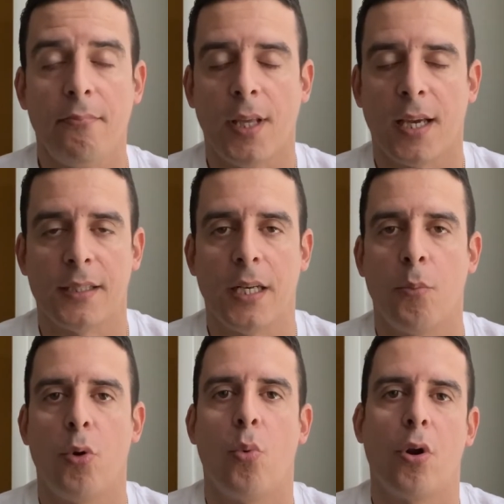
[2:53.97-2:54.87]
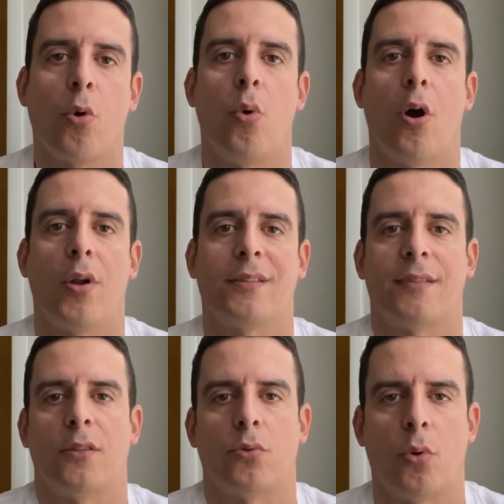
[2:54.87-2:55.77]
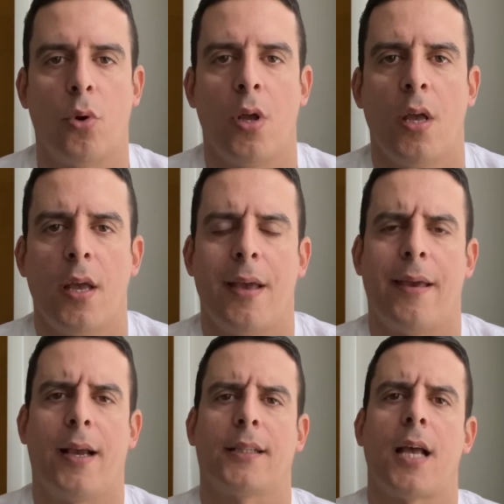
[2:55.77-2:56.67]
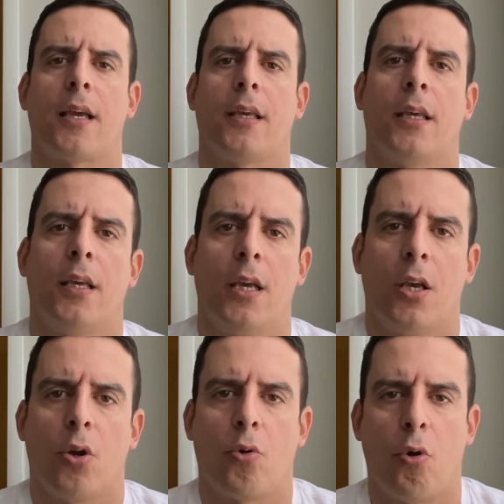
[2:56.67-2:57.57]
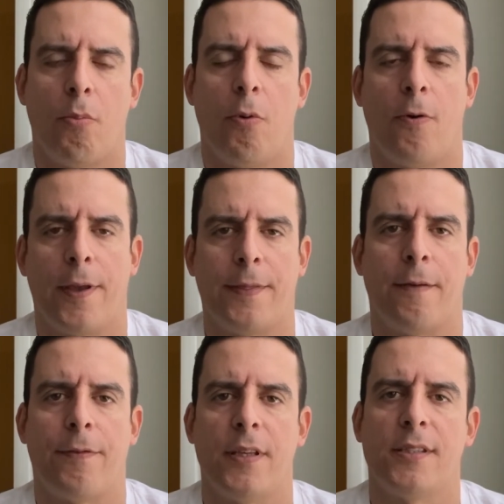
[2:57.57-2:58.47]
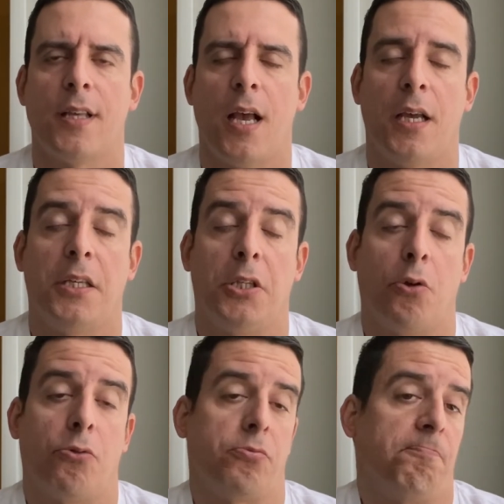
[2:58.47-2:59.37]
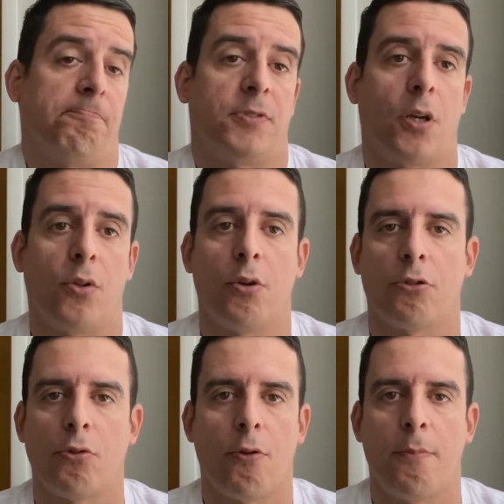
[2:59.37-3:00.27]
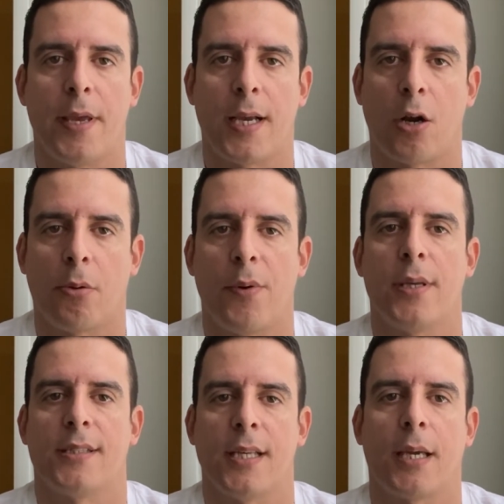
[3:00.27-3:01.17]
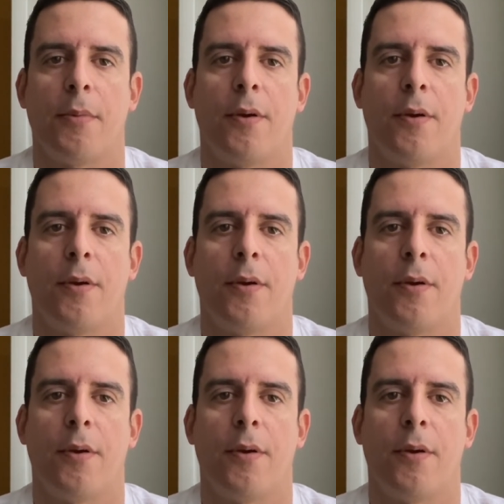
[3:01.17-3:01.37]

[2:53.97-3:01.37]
que tiene muy buenos jugadores tanto en ataque como en defensa. Y lo, se lo digo a todos los mexicanos que me ven, sé que me